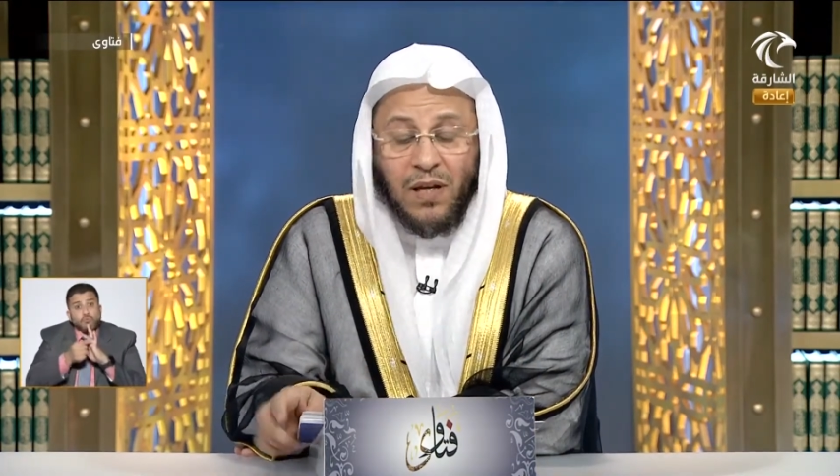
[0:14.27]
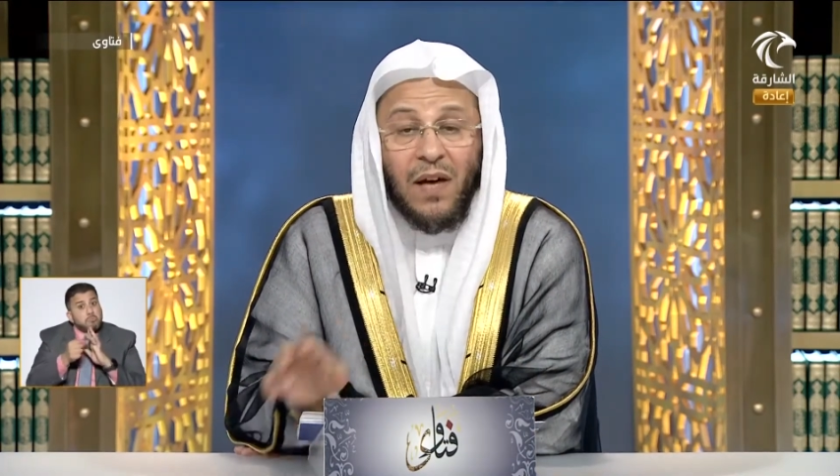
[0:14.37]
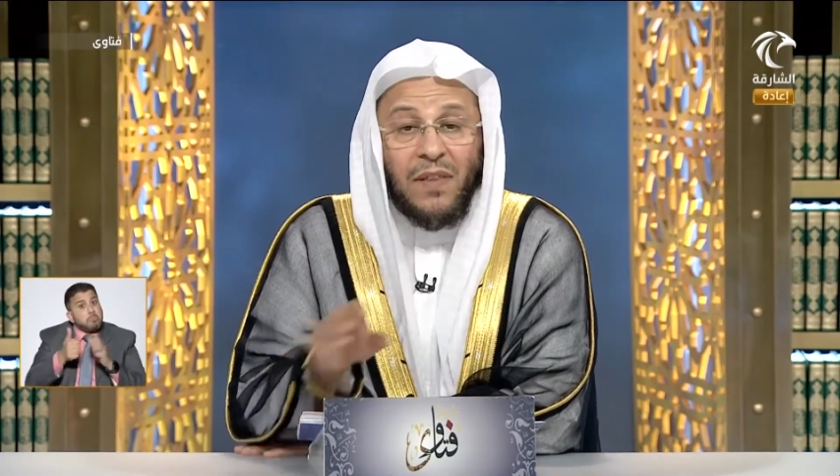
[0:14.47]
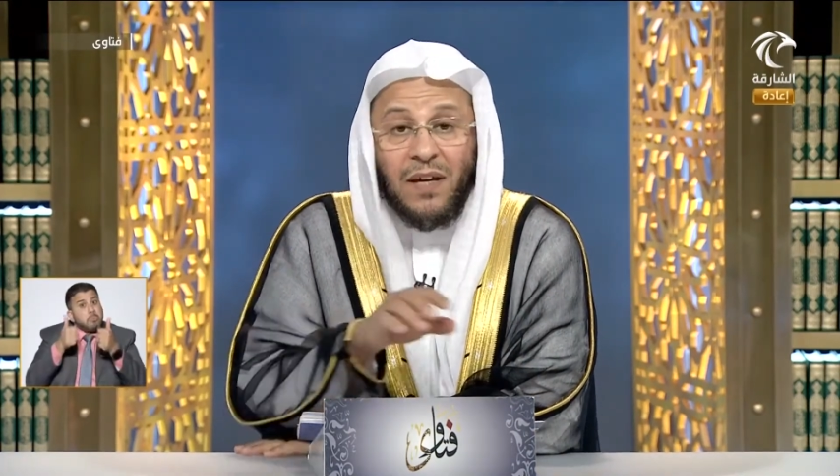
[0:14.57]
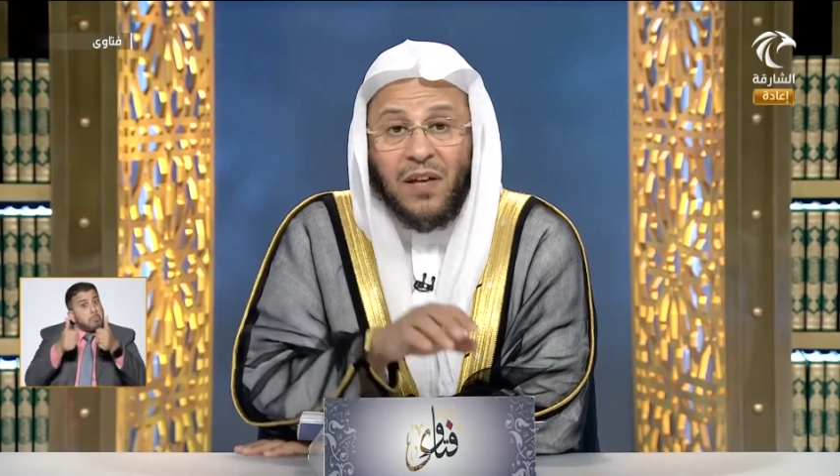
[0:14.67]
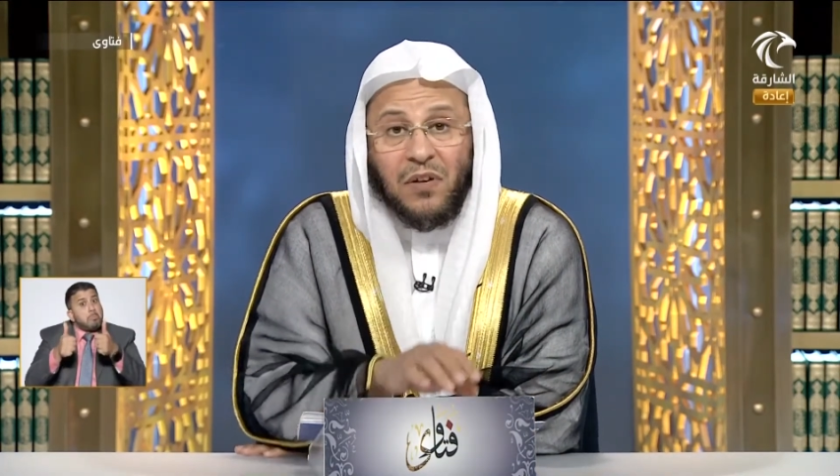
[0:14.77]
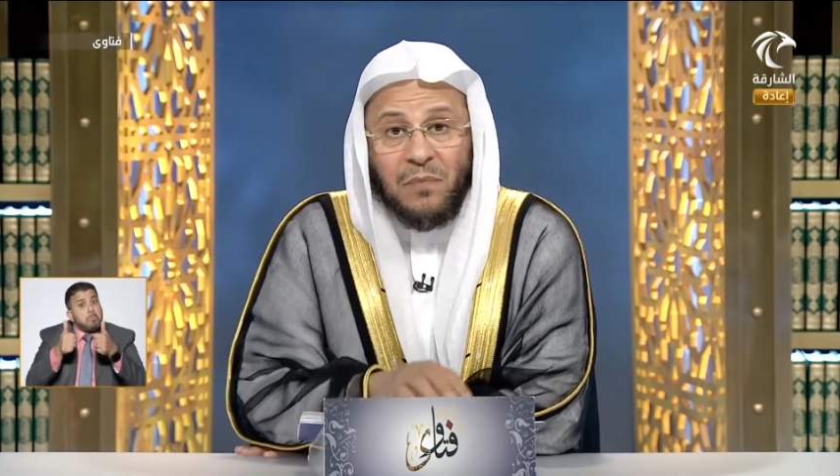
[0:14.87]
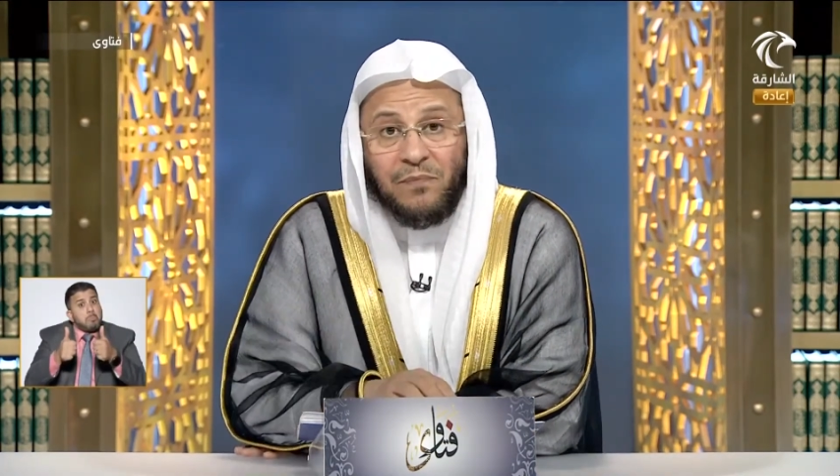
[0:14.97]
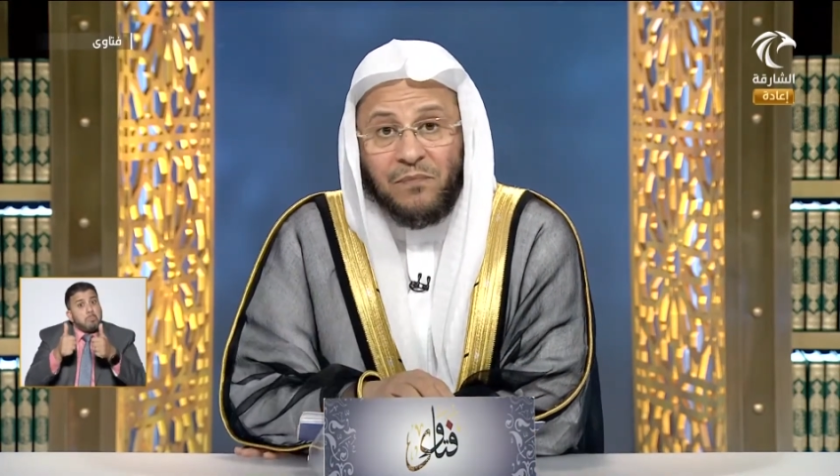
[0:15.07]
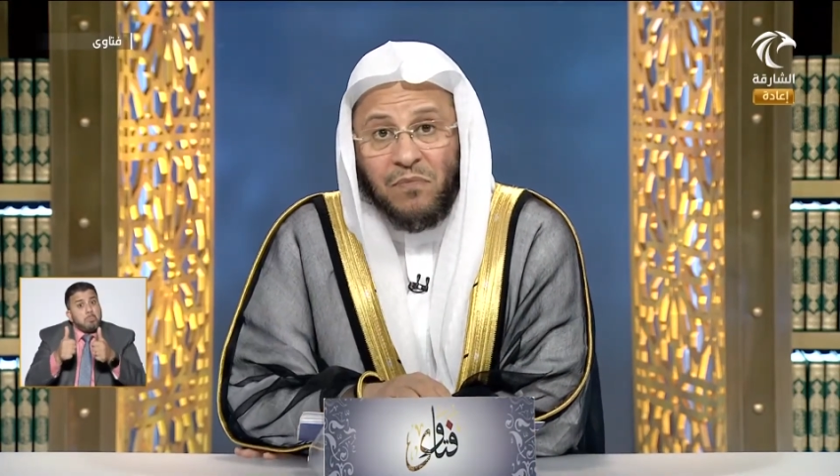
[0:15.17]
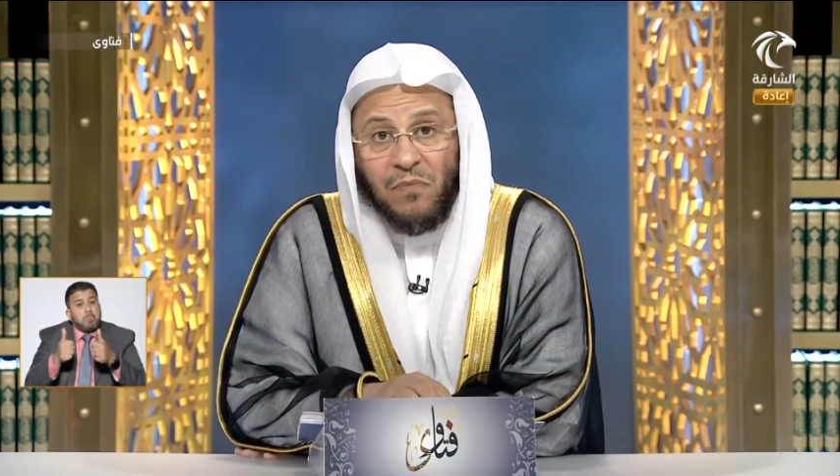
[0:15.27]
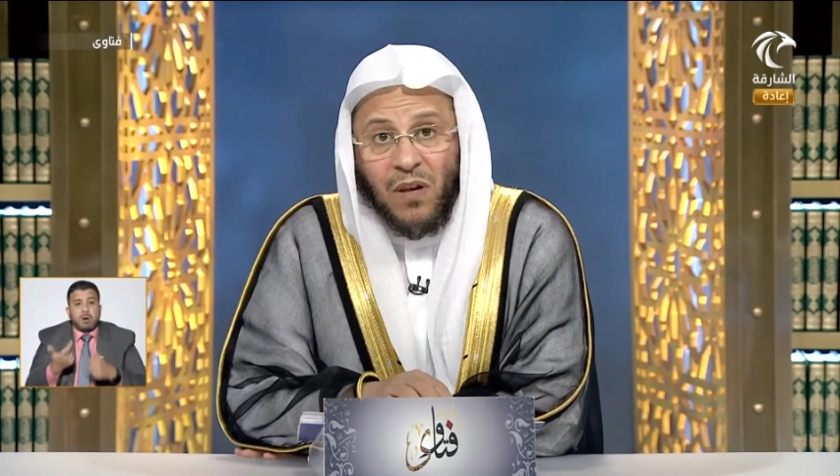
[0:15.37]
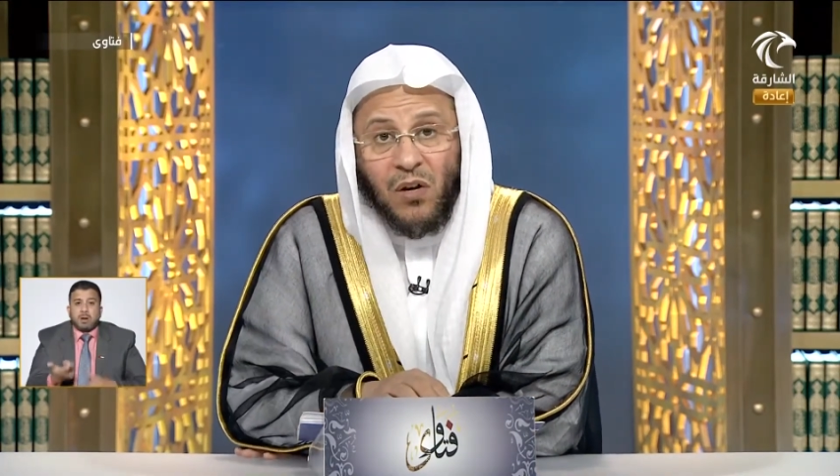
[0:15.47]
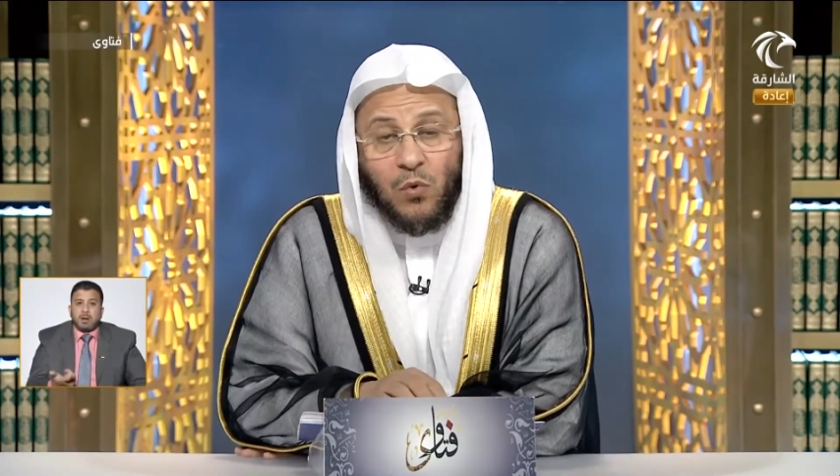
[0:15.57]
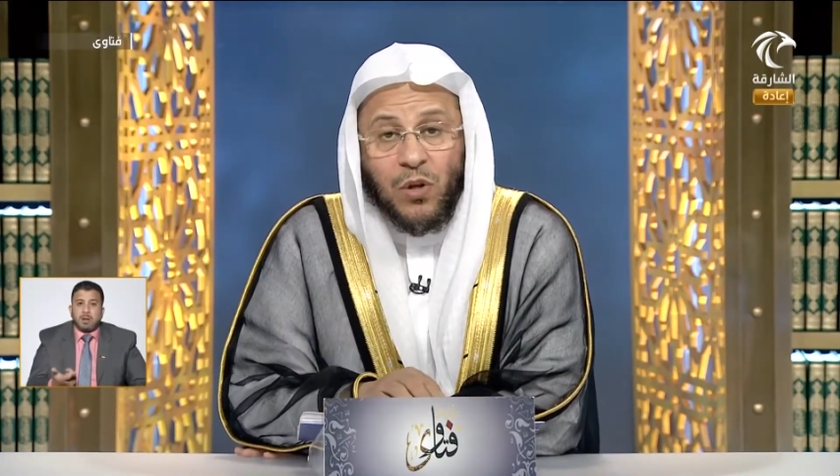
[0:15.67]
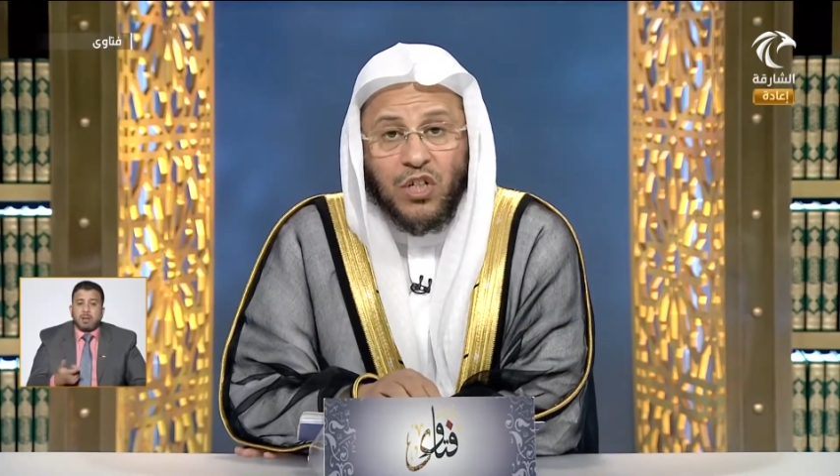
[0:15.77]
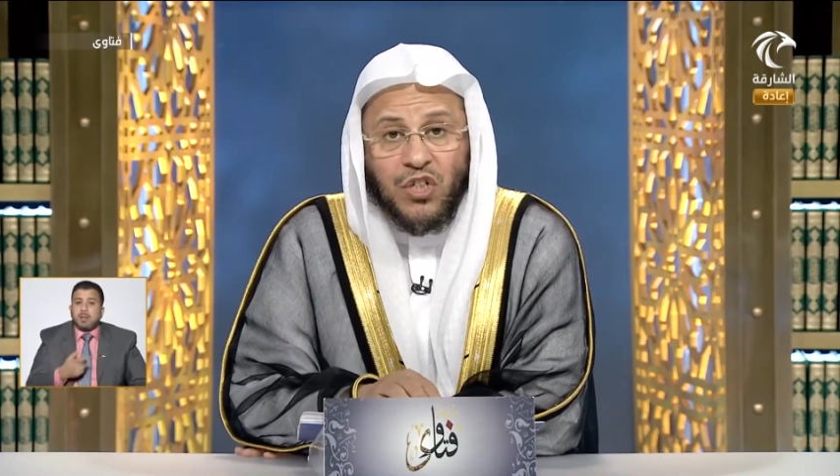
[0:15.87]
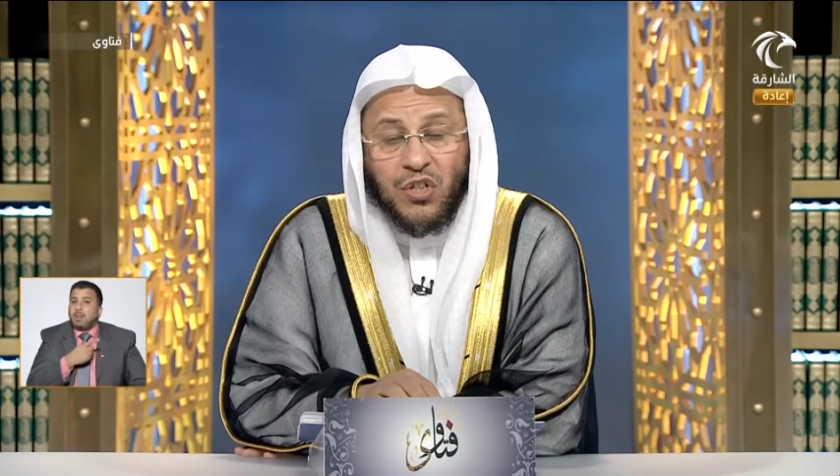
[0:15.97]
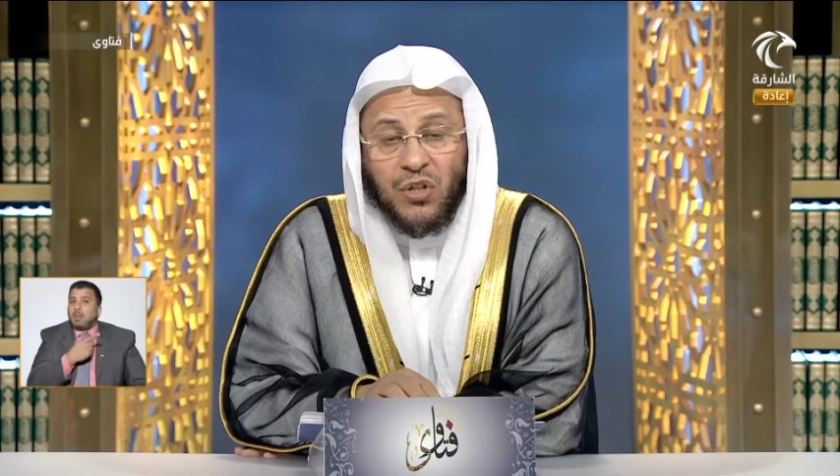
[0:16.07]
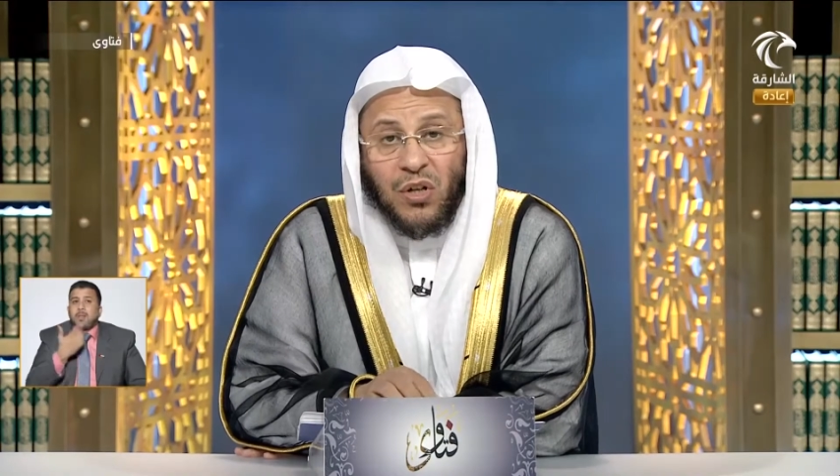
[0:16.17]
هذا كذب
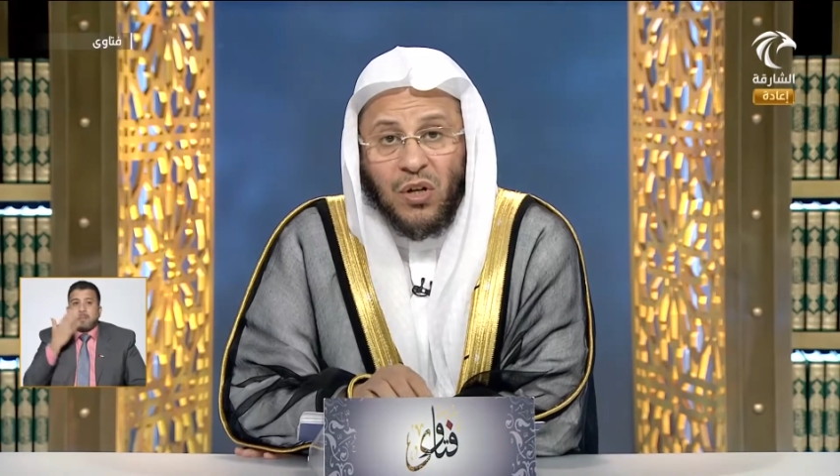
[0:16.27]
وغش